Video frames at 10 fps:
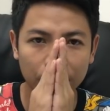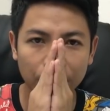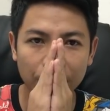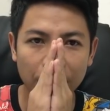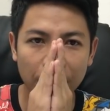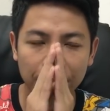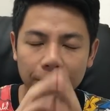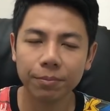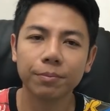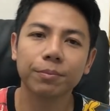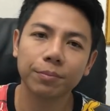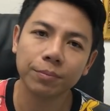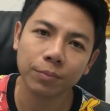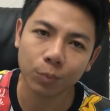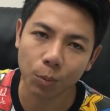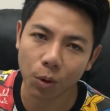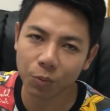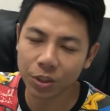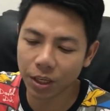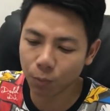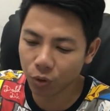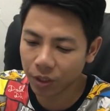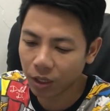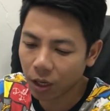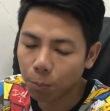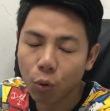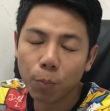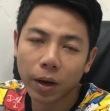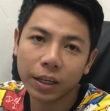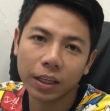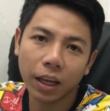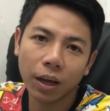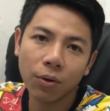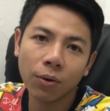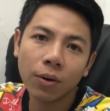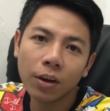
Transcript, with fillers: สวัสดีครับ หมอวิเชียนบุรีนะครับ พบกันอีกแล้ว